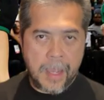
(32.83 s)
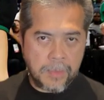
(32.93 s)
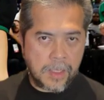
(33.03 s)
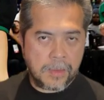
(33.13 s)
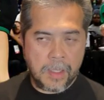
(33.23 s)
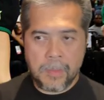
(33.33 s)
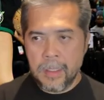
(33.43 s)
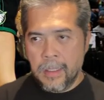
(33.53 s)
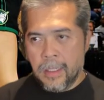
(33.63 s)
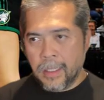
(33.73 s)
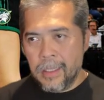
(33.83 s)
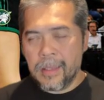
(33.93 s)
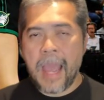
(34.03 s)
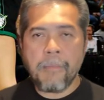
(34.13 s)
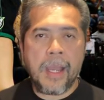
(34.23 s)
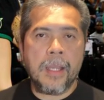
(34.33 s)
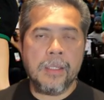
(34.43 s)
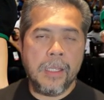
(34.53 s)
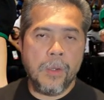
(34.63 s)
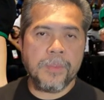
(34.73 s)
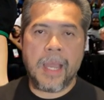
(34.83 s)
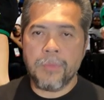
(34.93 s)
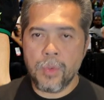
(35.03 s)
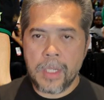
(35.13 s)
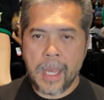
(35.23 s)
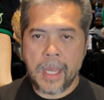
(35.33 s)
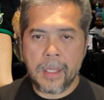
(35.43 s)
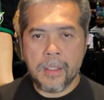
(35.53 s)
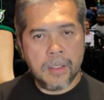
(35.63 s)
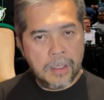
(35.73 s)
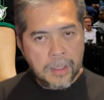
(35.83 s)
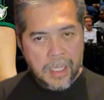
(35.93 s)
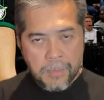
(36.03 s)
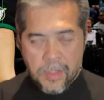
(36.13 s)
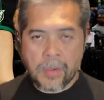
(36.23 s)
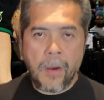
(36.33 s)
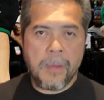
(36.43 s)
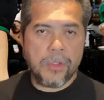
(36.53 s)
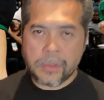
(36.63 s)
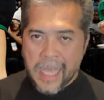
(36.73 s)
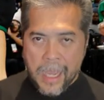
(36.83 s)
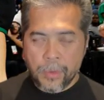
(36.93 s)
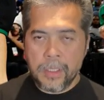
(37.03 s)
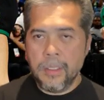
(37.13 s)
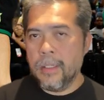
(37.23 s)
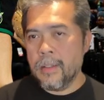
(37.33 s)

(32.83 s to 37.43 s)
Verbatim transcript: 73-70 กินต้ามาที่ลบ 3.5 เกมที่ 2มินิโซตาเอาคืน